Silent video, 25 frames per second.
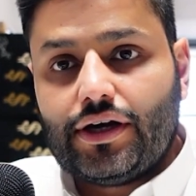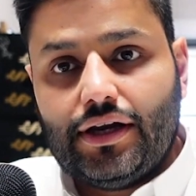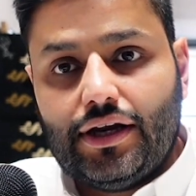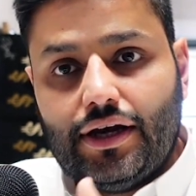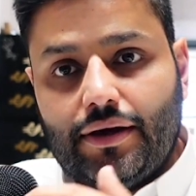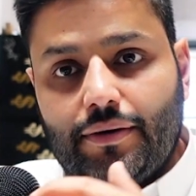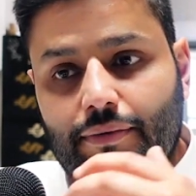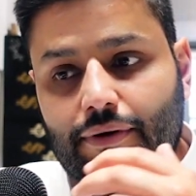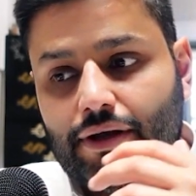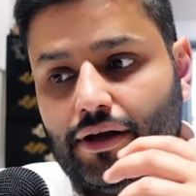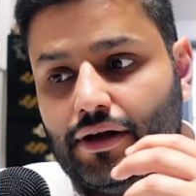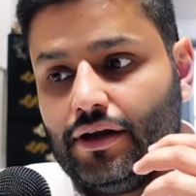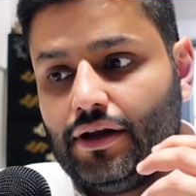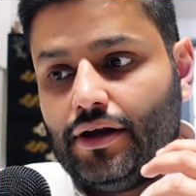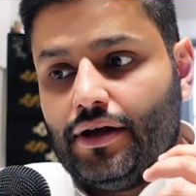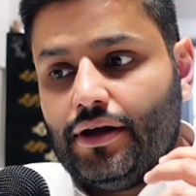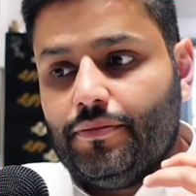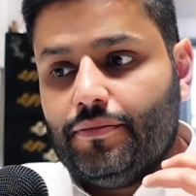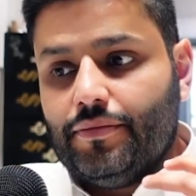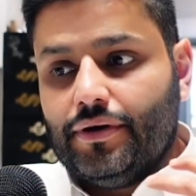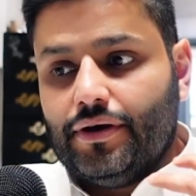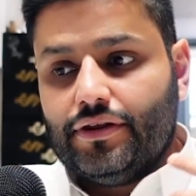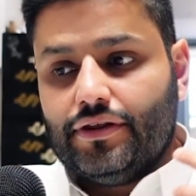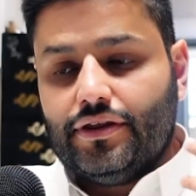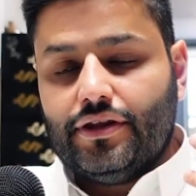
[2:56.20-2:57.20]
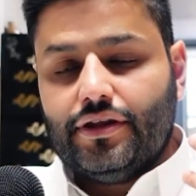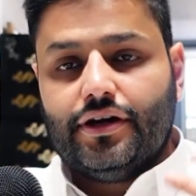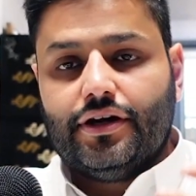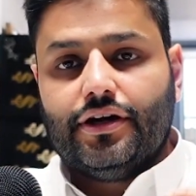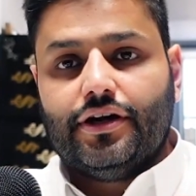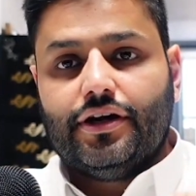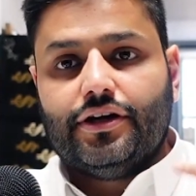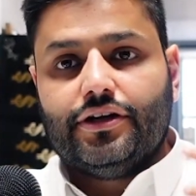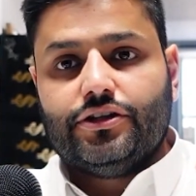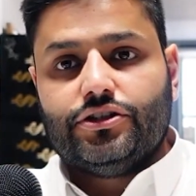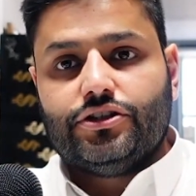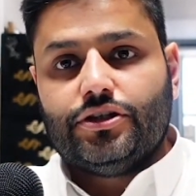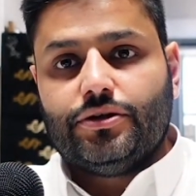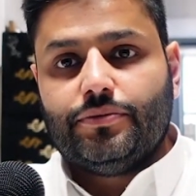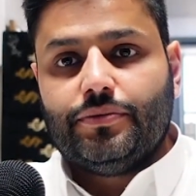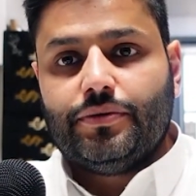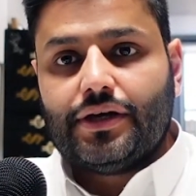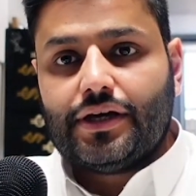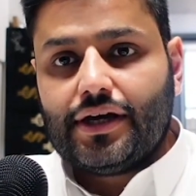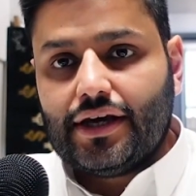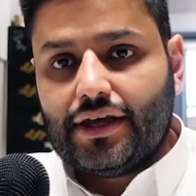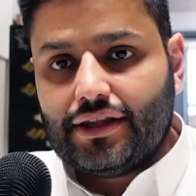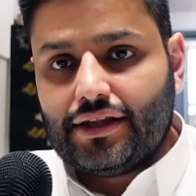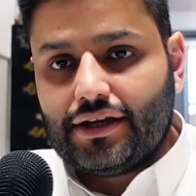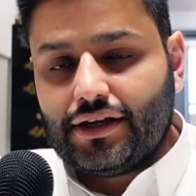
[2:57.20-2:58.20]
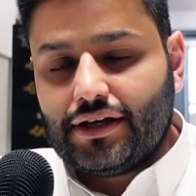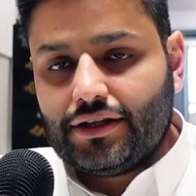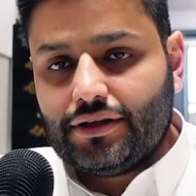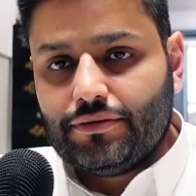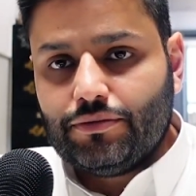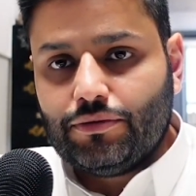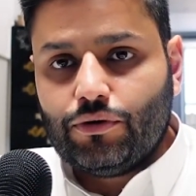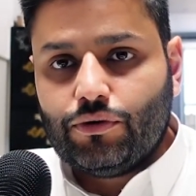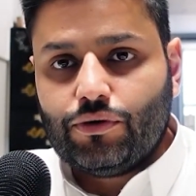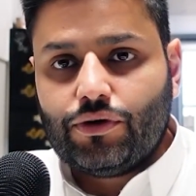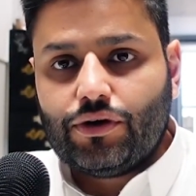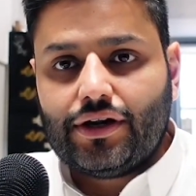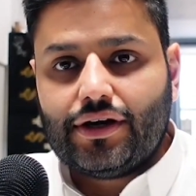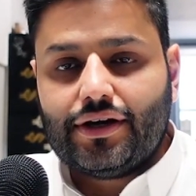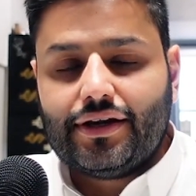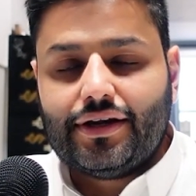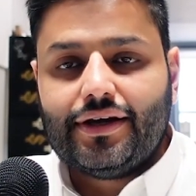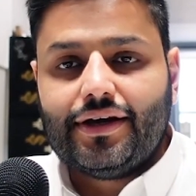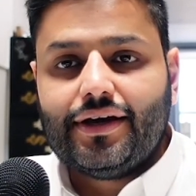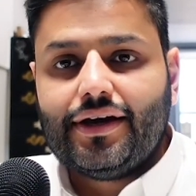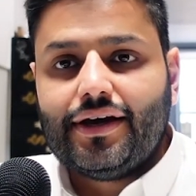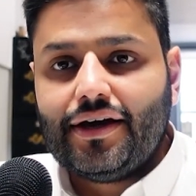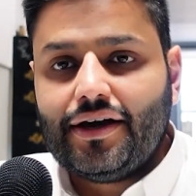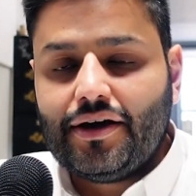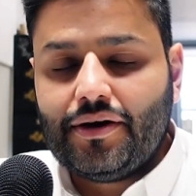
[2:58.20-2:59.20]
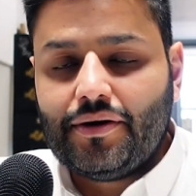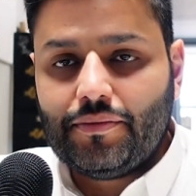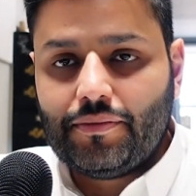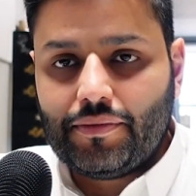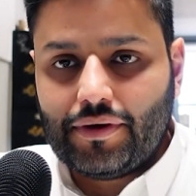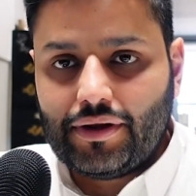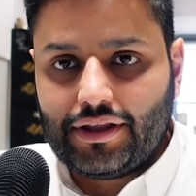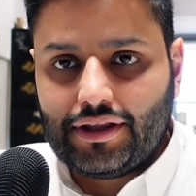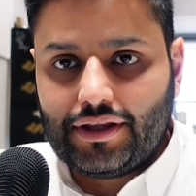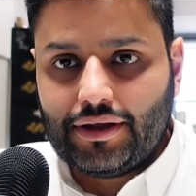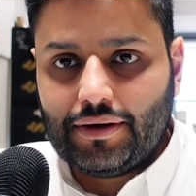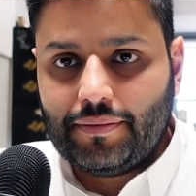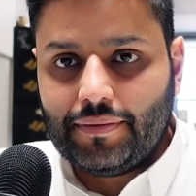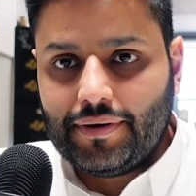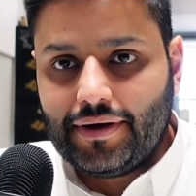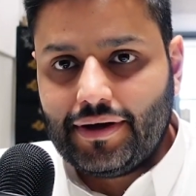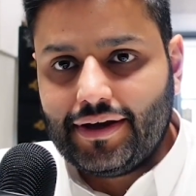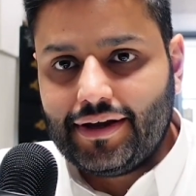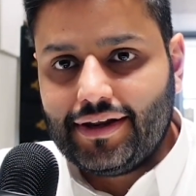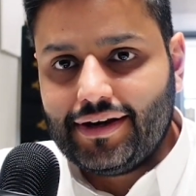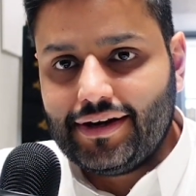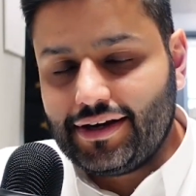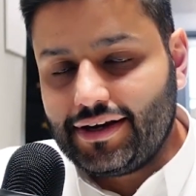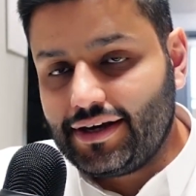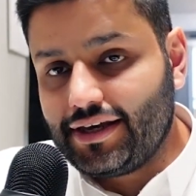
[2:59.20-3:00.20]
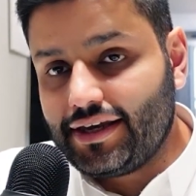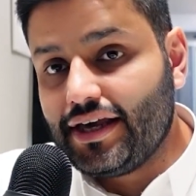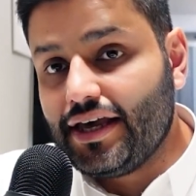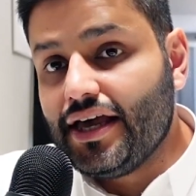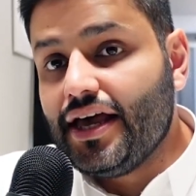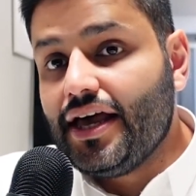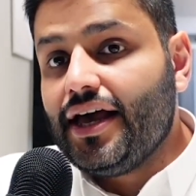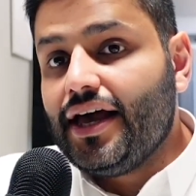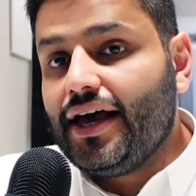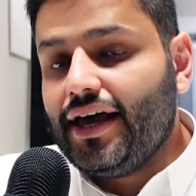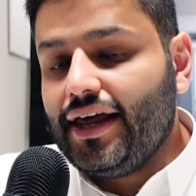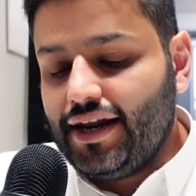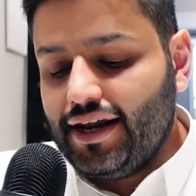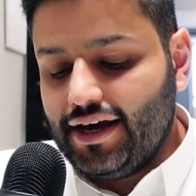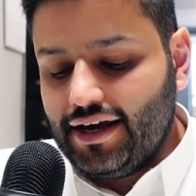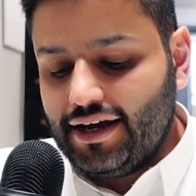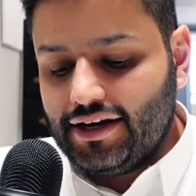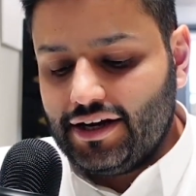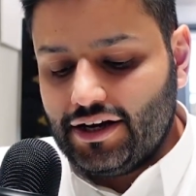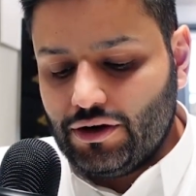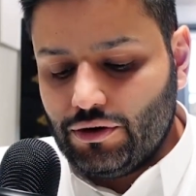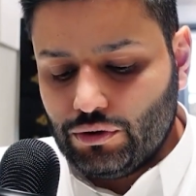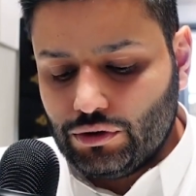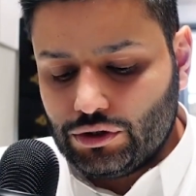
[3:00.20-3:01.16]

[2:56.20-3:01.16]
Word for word: العمل بحيث أننا نجيب لك هذه الخدمة ونخليها مرتبة لك الآن هو